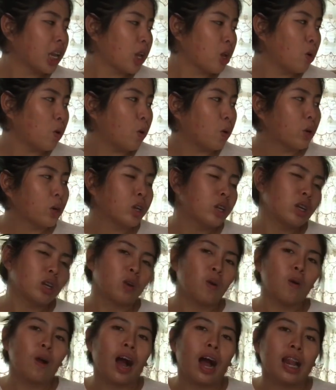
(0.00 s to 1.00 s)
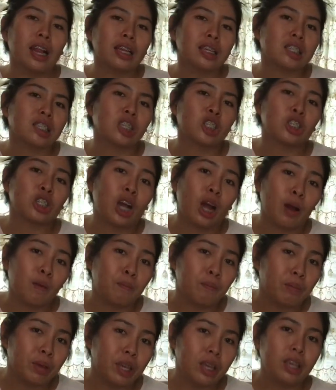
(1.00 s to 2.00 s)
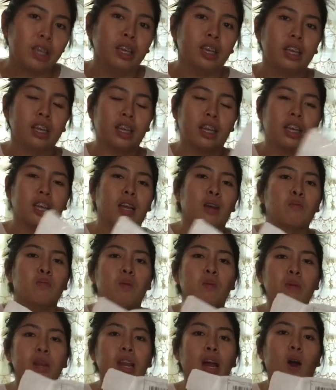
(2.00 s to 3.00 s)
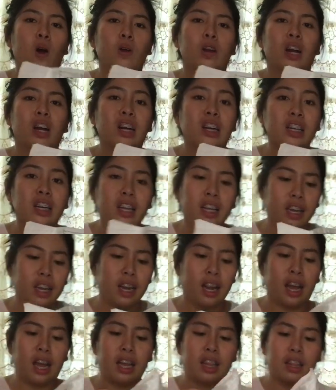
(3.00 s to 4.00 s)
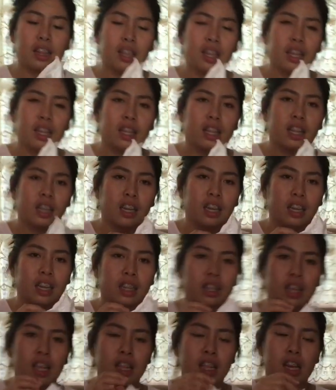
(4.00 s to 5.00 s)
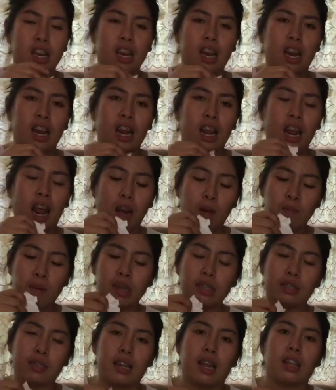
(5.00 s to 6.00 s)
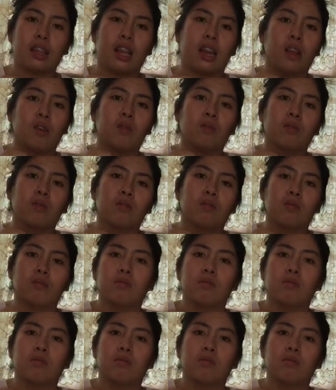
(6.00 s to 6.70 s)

na yung order ko galing sa Shopee. Bumili ako ng ring light. Titignan, i-unbox natin kung